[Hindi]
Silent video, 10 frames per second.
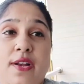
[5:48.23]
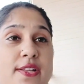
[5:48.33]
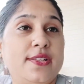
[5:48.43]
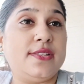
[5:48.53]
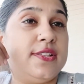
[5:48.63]

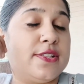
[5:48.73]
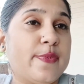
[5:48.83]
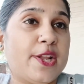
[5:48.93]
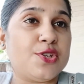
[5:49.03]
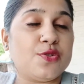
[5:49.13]
इतनी तेज़
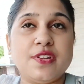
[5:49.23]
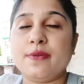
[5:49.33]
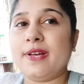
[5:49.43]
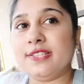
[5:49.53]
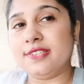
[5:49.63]
बारिश होने
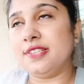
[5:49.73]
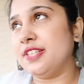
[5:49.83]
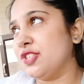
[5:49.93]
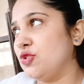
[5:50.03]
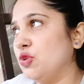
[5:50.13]
के बाद इतनी
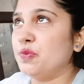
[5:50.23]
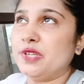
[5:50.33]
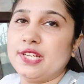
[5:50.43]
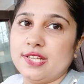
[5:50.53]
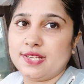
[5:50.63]
तेज़ धूप
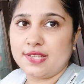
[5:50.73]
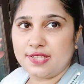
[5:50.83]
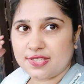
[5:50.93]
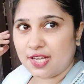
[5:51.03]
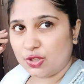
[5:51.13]
निकलेगी
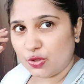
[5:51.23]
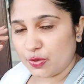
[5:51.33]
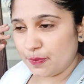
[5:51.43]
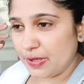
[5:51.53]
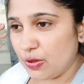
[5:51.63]
इसका तो
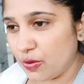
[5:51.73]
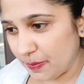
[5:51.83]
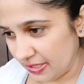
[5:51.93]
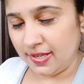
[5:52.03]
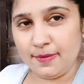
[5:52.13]
बिल्कुल
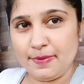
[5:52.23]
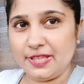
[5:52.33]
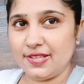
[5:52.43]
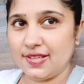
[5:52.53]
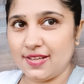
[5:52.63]
भी नहीं
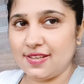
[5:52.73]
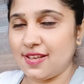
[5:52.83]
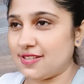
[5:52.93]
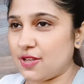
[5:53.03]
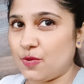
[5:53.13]
पता था कि
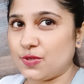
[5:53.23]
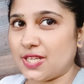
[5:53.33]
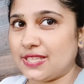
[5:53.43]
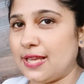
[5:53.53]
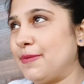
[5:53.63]
ऐसा हो
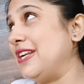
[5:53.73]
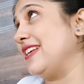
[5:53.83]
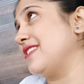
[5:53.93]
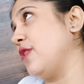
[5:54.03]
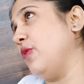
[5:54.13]
सकता है बट
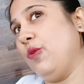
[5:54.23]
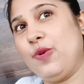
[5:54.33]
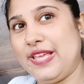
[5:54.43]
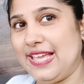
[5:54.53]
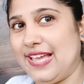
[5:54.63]
ऐसा हो
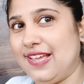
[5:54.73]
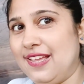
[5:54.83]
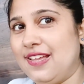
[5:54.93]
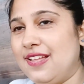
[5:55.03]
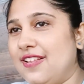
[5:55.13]
गया है
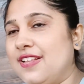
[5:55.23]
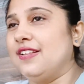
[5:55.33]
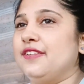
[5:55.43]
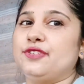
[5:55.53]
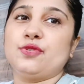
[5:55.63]

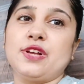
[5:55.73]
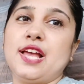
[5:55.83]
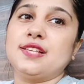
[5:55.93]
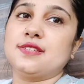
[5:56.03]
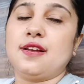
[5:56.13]
सो so
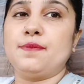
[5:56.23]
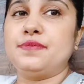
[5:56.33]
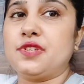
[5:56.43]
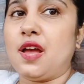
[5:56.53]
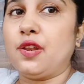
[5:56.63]
गाइज़ अब
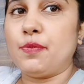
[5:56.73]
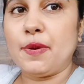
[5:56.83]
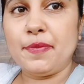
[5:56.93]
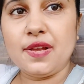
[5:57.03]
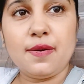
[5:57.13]
जा रही
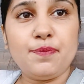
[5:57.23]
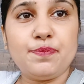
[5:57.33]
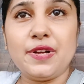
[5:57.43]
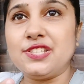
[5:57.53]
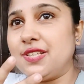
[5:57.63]
मैं मेकअप
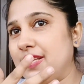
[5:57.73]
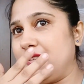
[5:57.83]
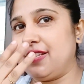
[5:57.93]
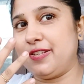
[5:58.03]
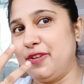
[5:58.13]
अच्छी
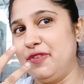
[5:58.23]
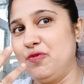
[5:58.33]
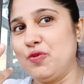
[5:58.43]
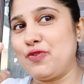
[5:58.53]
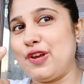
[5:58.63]
तरीके से
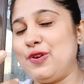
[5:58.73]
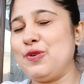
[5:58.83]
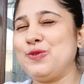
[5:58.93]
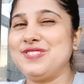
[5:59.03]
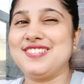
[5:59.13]
रिमूव कर लूँ
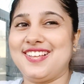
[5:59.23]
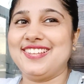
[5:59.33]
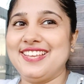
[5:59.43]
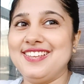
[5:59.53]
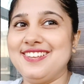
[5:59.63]
कुछ
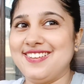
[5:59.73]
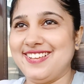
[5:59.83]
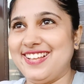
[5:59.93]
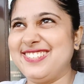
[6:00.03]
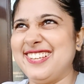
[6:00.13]
ज़्यादा ही
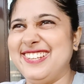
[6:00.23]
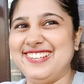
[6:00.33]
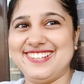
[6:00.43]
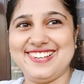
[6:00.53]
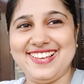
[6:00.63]
अच्छा नहीं
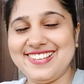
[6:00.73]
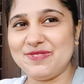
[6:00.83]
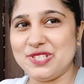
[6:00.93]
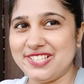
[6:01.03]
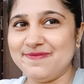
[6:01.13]
लग रहा है मुझे